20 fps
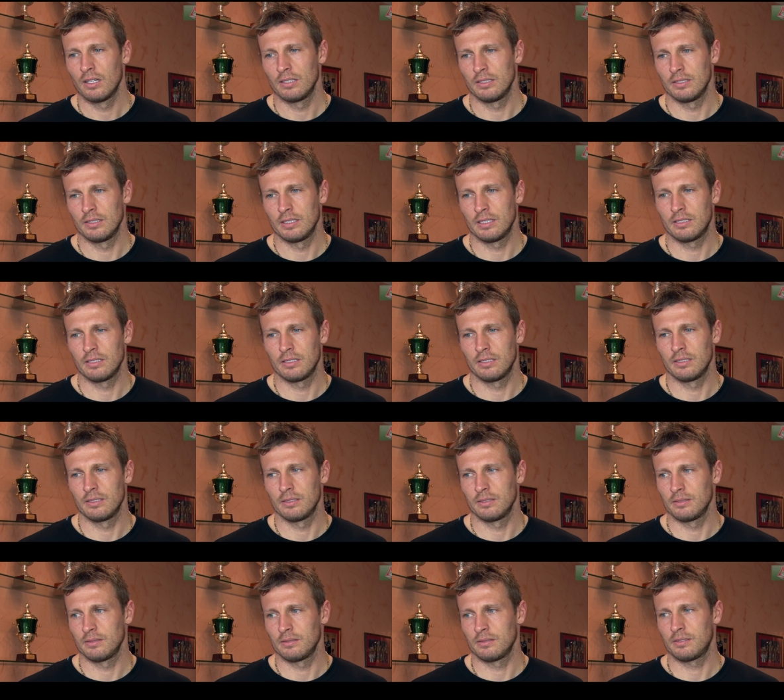
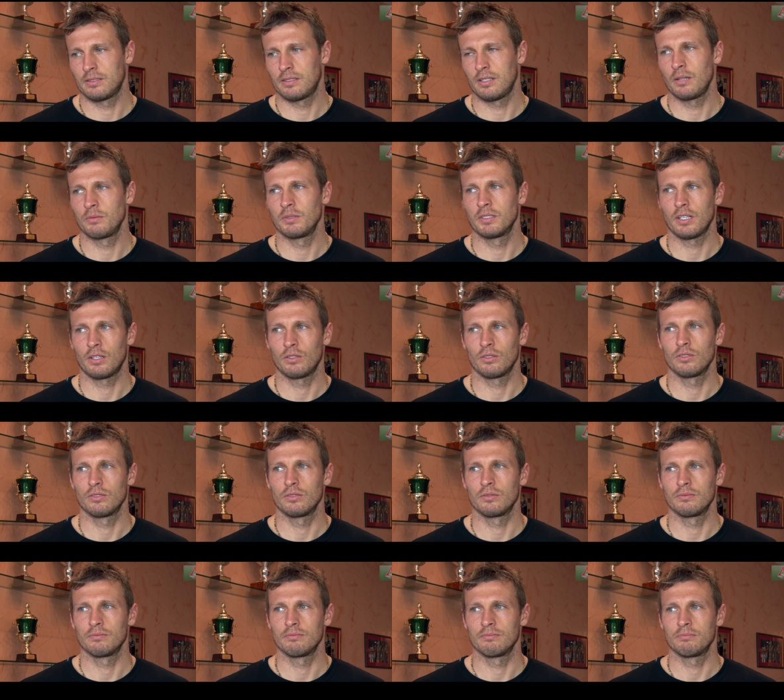Это самый
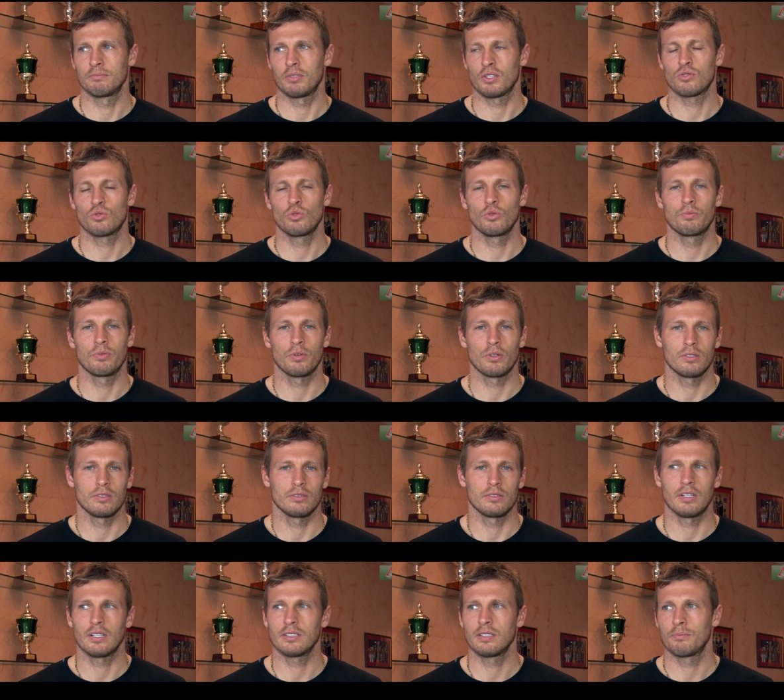такой поступок,
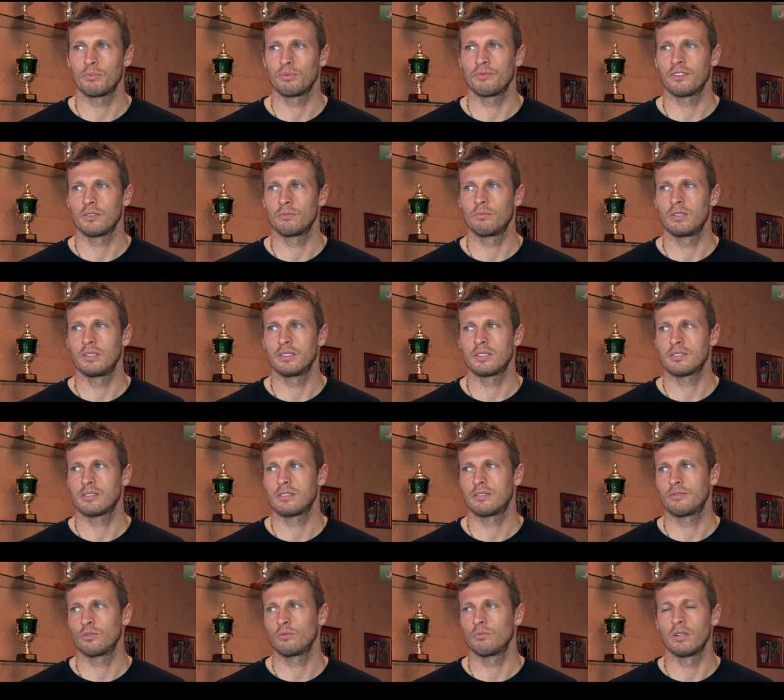когда
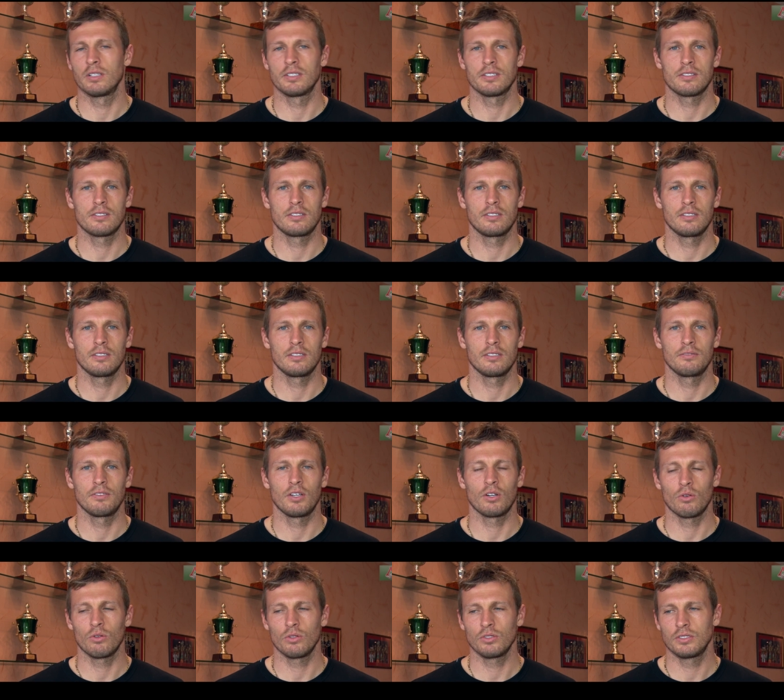футболист, футболист э,
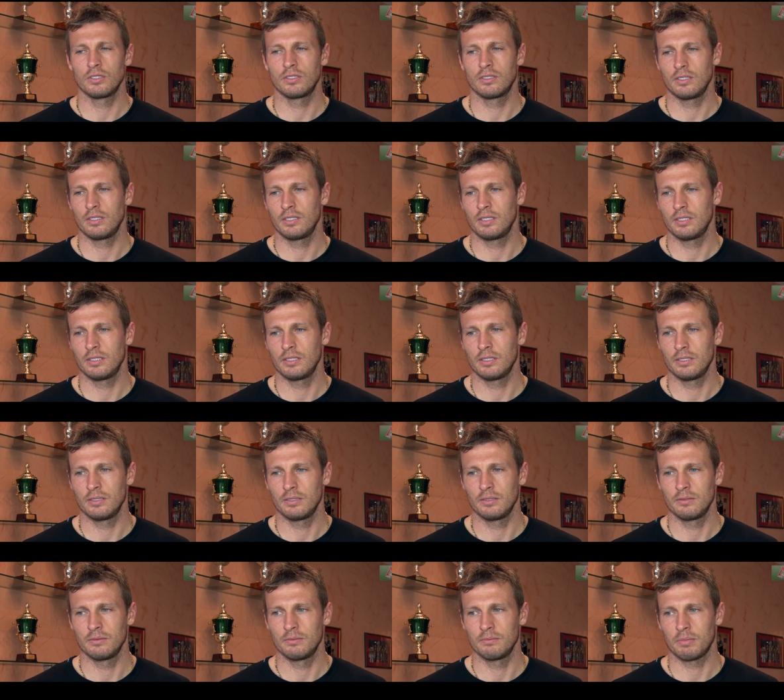выходит
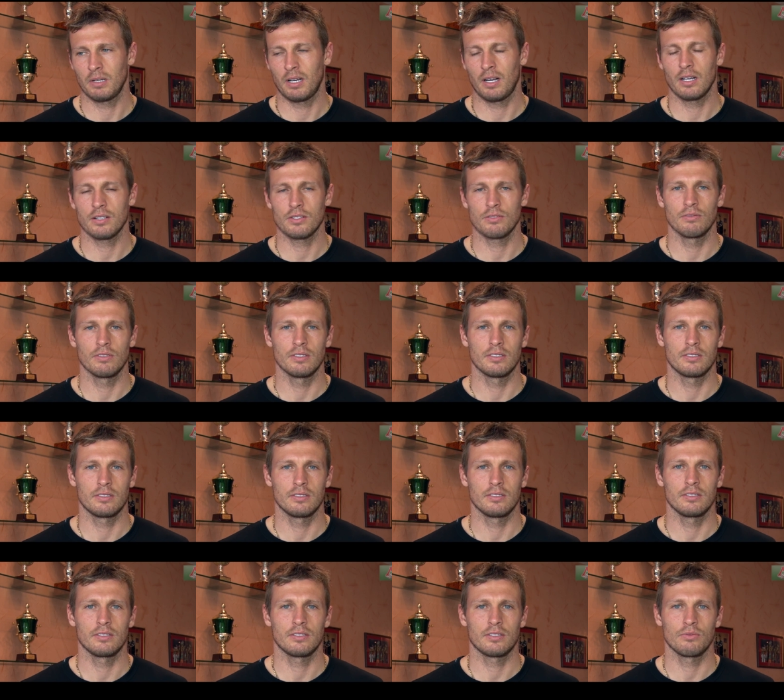и показывает
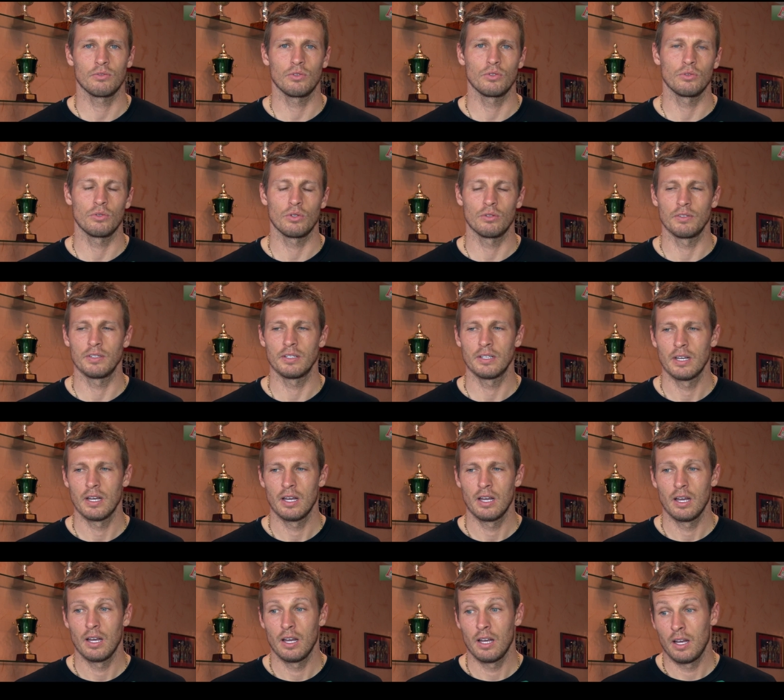э, свой уровень.
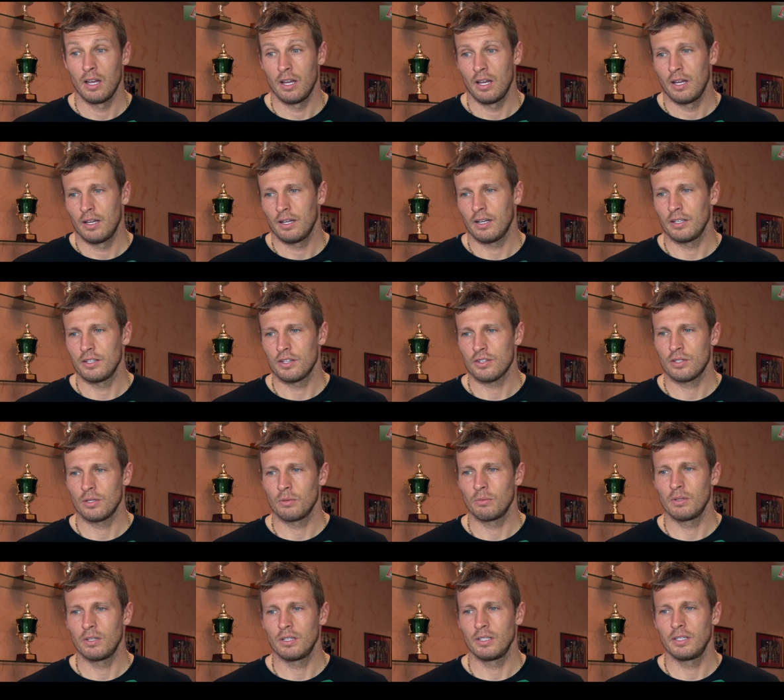Конечно,
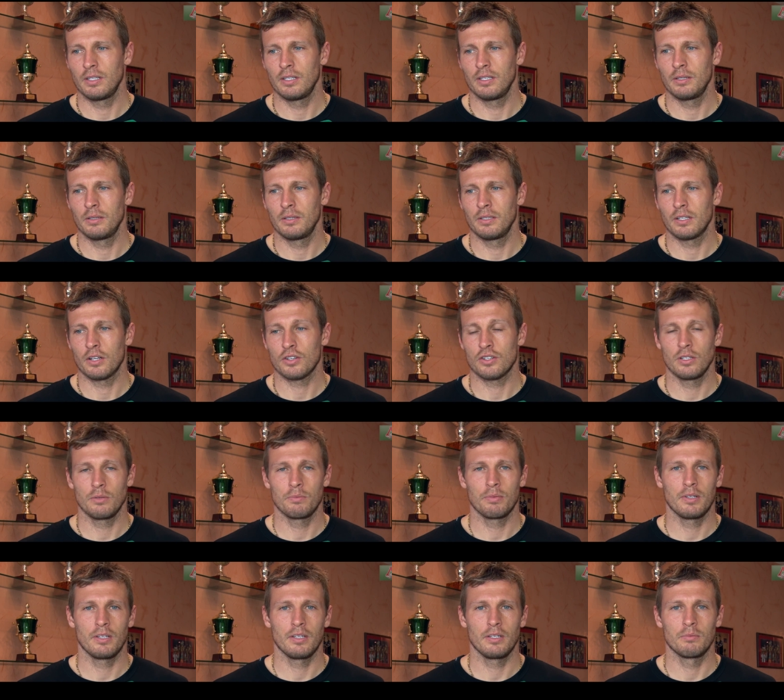были и
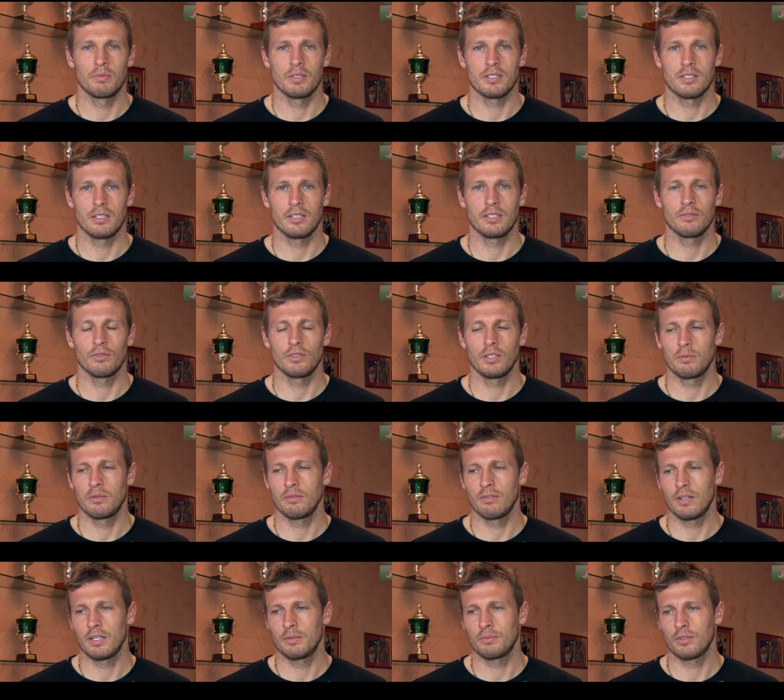ошибки, без этого не
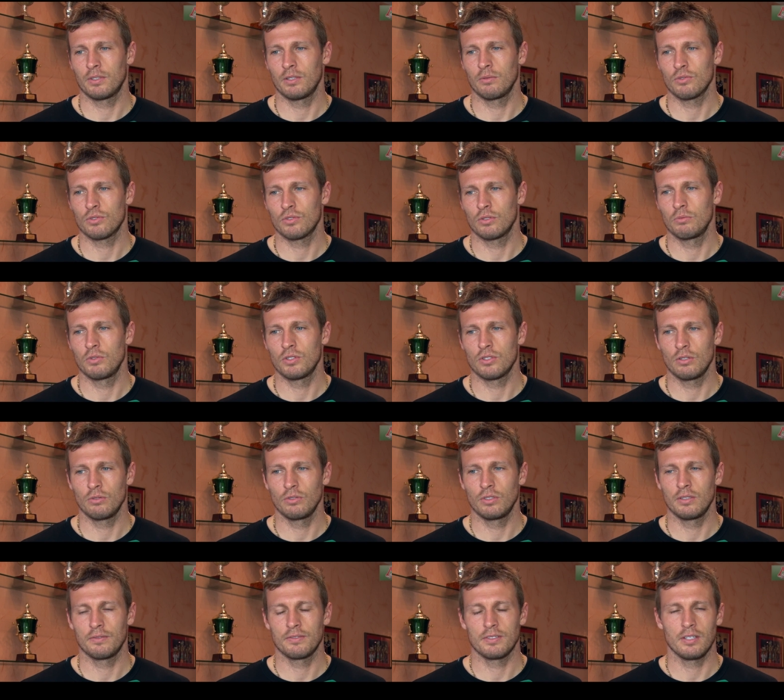бывает, потому что мы же
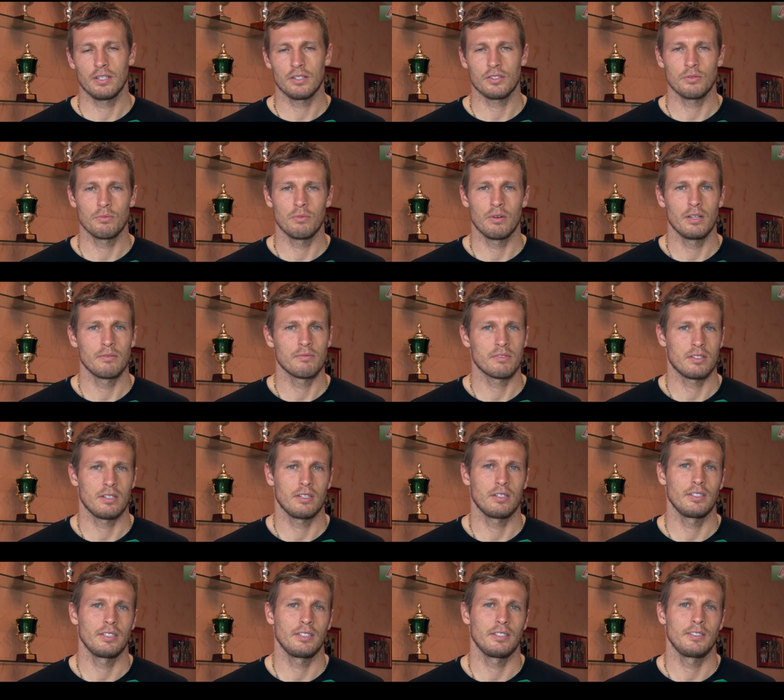люди все
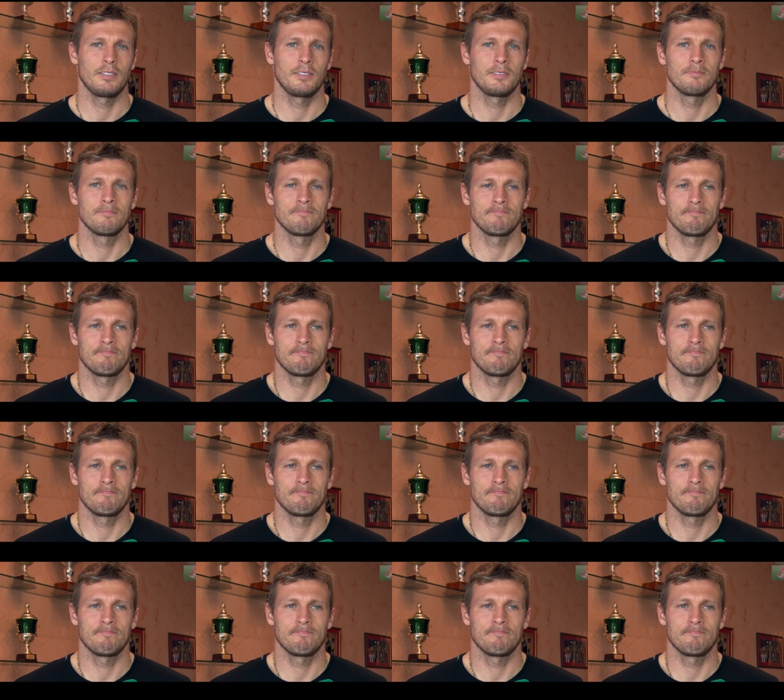ошибаемся, и